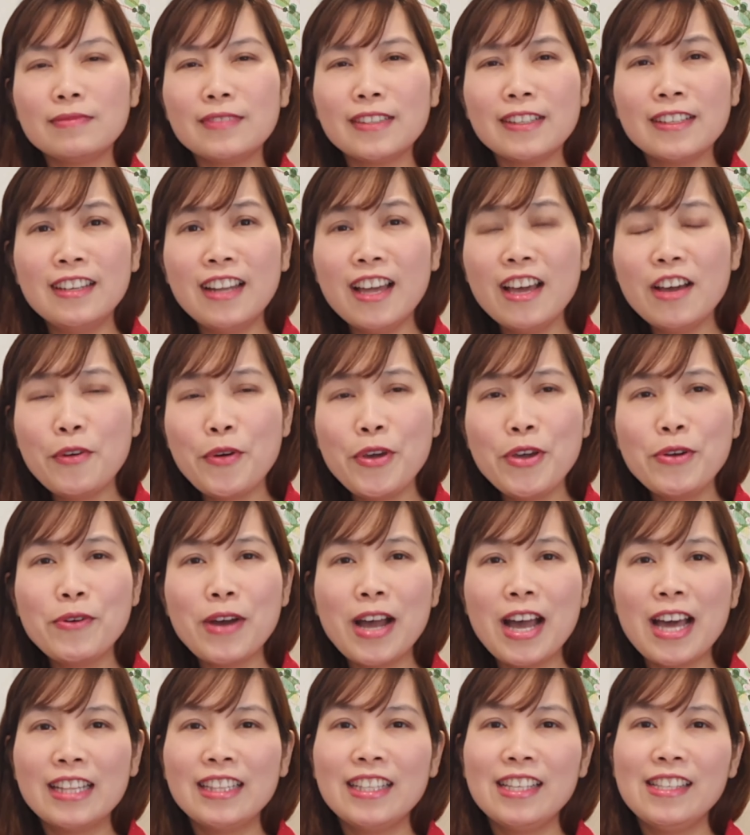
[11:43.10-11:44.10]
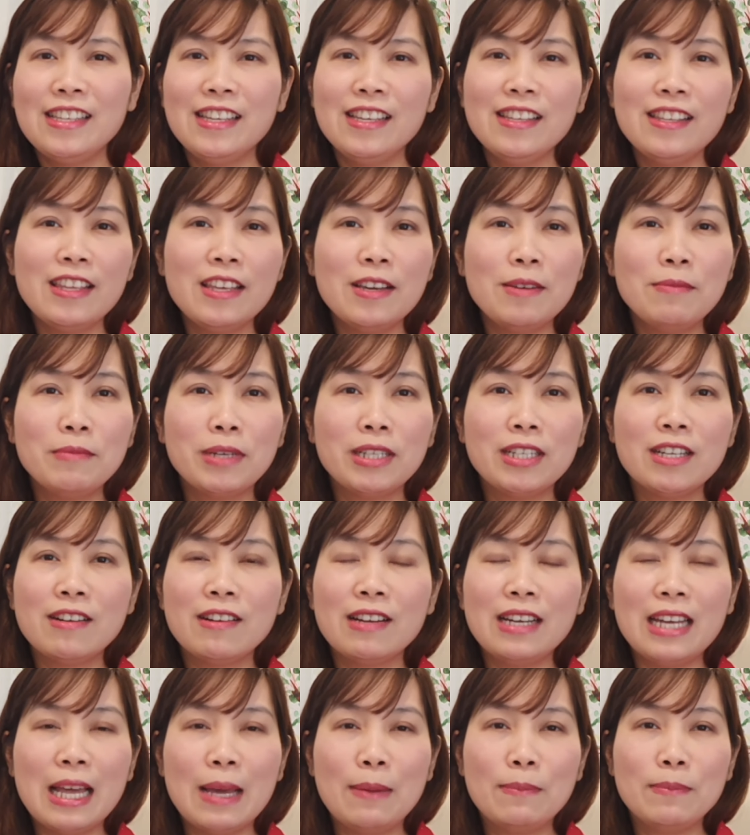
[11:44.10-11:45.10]
lời khuyên của hạnh thì dĩ nhiên mình đừng có
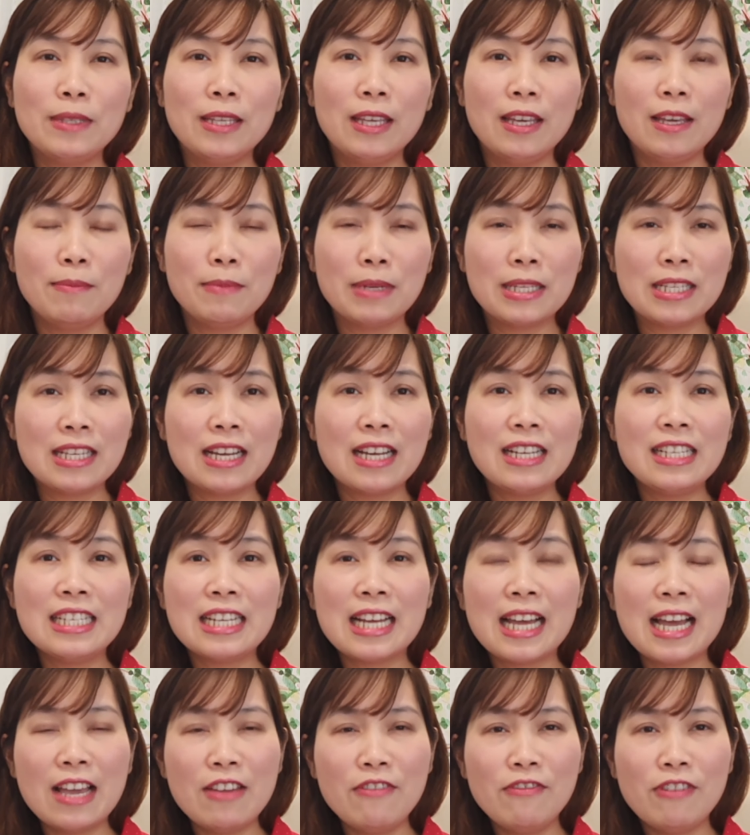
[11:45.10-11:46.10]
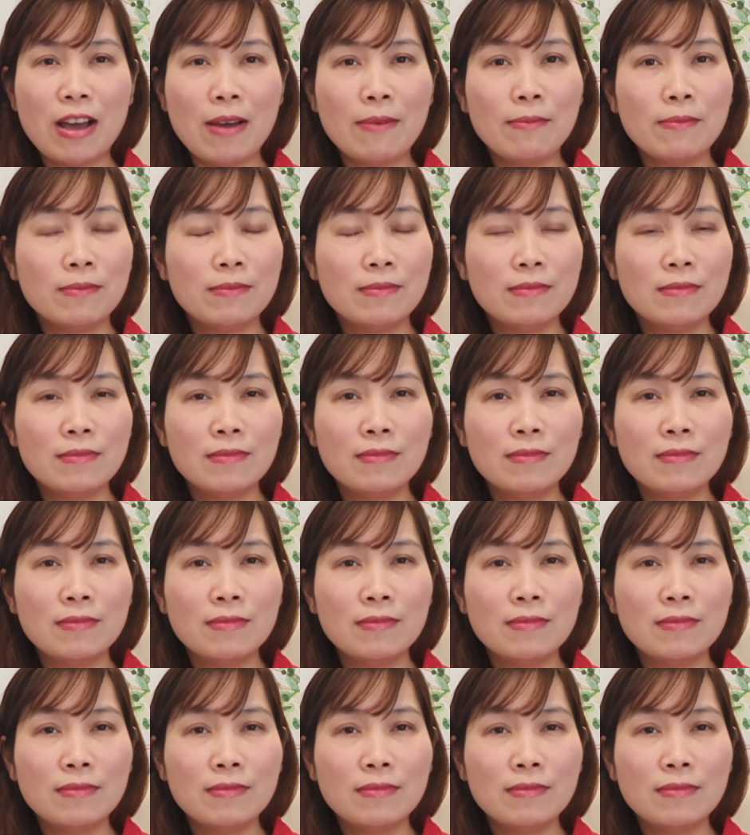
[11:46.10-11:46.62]
làm gì mà sai trái phạm